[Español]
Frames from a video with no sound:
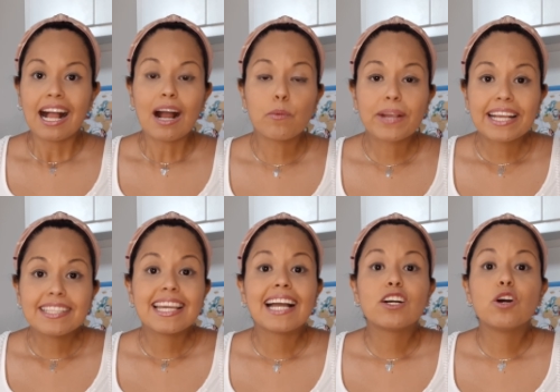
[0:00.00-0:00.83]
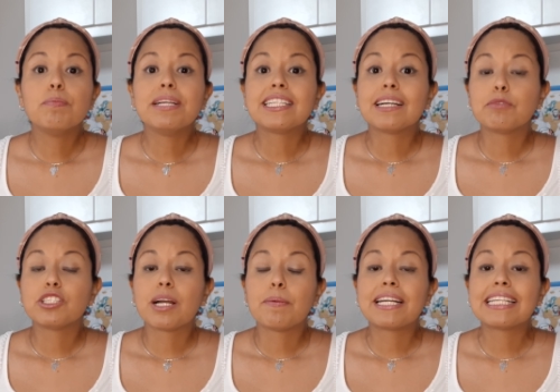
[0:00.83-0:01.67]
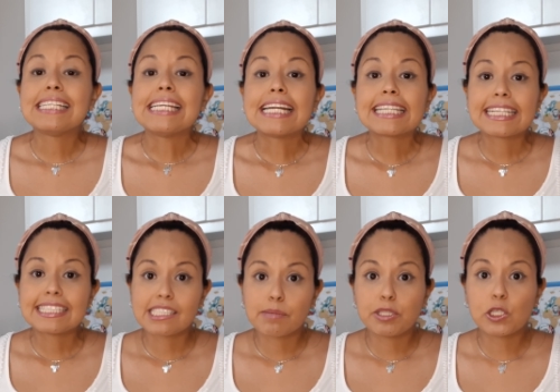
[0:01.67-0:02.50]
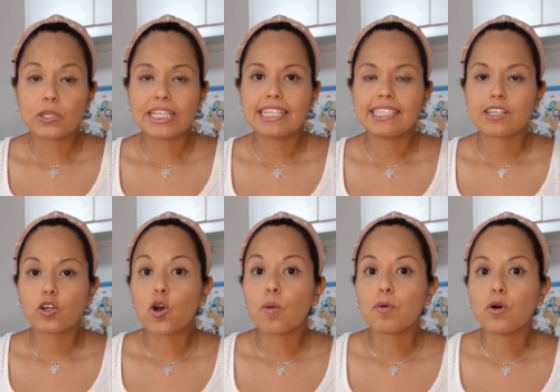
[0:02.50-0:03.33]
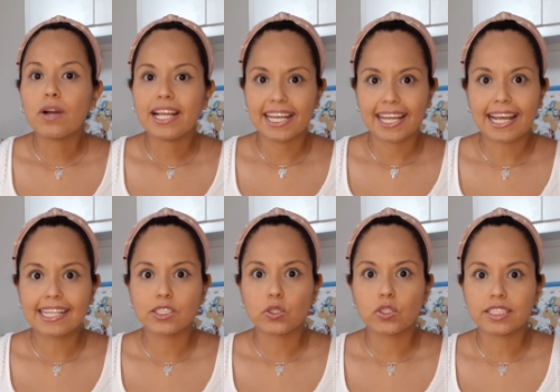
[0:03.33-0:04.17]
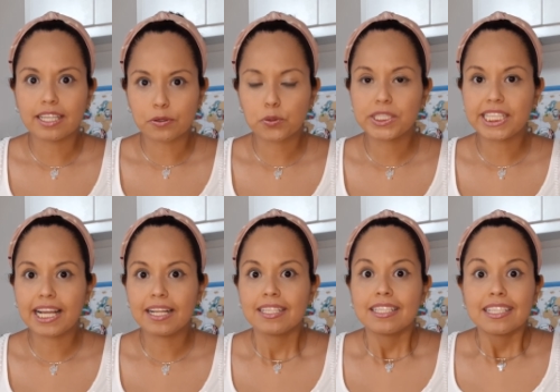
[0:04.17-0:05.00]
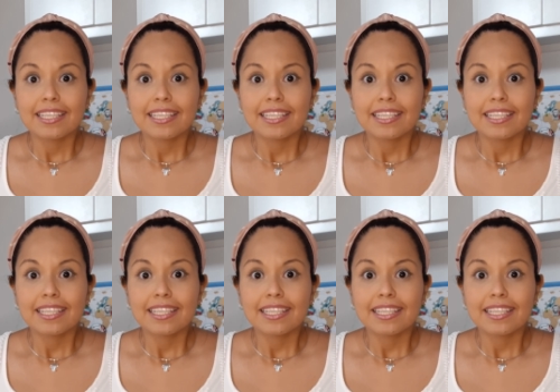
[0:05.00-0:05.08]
aunque ya comenzamos a ver ciertas excepciones como el caso de Rusia,